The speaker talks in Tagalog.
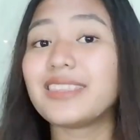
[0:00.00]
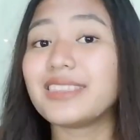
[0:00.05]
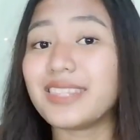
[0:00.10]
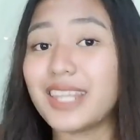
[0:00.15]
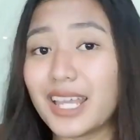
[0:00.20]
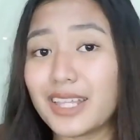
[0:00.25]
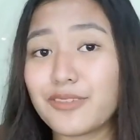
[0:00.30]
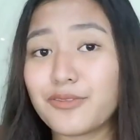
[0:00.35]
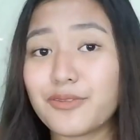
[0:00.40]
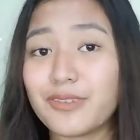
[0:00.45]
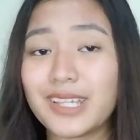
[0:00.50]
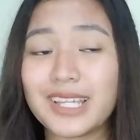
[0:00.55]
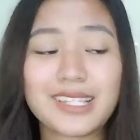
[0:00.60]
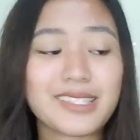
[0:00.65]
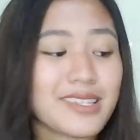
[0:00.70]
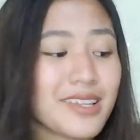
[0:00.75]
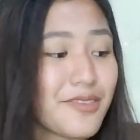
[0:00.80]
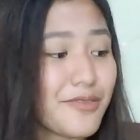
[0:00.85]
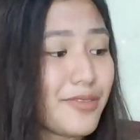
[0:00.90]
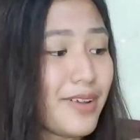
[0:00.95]

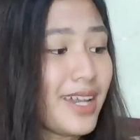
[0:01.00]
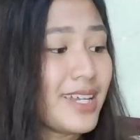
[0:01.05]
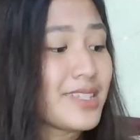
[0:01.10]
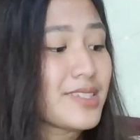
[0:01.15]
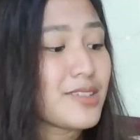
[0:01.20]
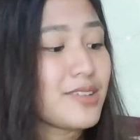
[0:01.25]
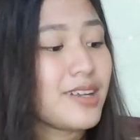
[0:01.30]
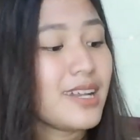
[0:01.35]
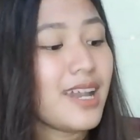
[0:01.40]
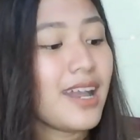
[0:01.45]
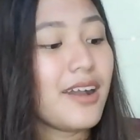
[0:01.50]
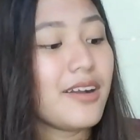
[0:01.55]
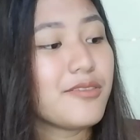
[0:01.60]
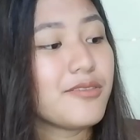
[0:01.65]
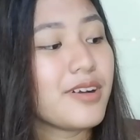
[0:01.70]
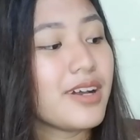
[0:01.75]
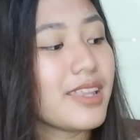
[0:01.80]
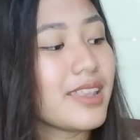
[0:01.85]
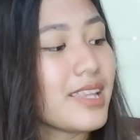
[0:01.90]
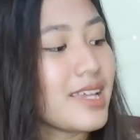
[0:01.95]
Netflix event. So I
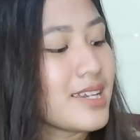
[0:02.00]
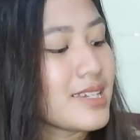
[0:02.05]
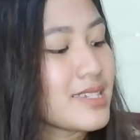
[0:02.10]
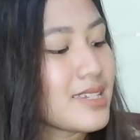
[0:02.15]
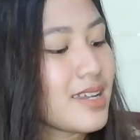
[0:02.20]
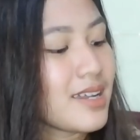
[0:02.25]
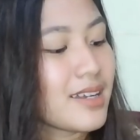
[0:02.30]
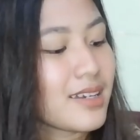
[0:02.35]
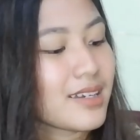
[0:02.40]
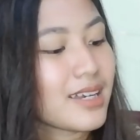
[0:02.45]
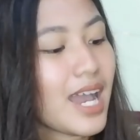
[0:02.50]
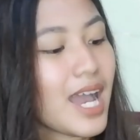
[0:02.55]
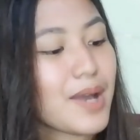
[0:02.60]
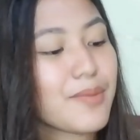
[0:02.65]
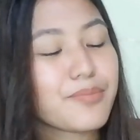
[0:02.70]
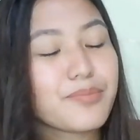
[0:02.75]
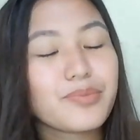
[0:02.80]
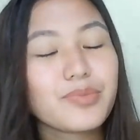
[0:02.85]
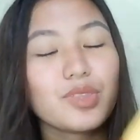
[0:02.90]
have this Camp